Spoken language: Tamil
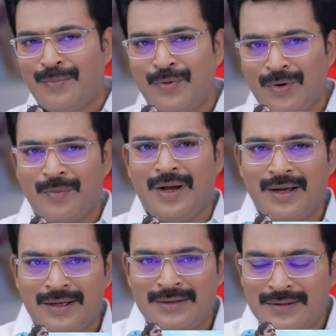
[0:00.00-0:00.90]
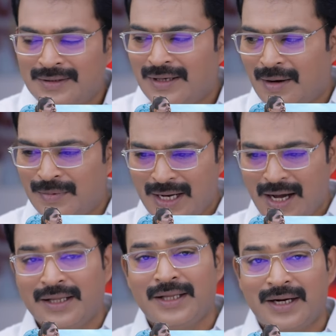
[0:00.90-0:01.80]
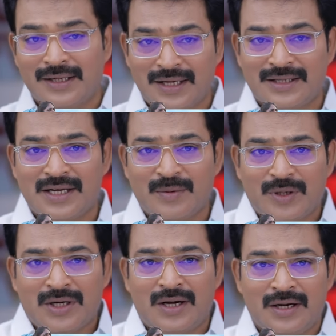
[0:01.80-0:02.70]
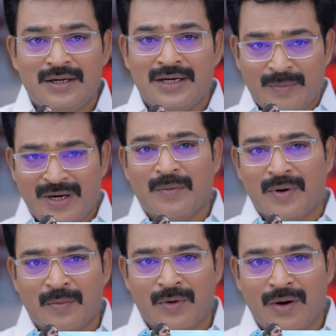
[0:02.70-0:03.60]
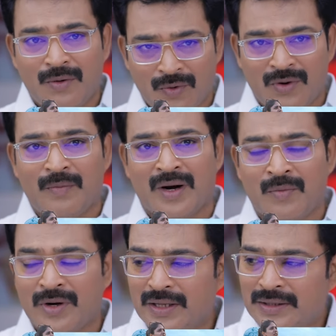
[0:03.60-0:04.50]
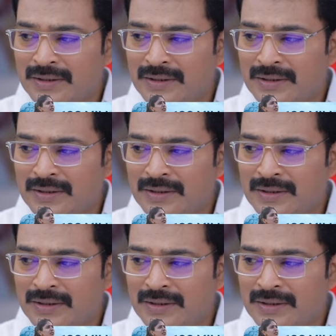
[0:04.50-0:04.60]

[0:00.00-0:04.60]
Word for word: அட போமா நமக்கு ஆதி இருக்காரன் தெரிஞ்சா மட்டும் நம்ம என்ன பண்ண போறோம் ஒன்னும் பண்ண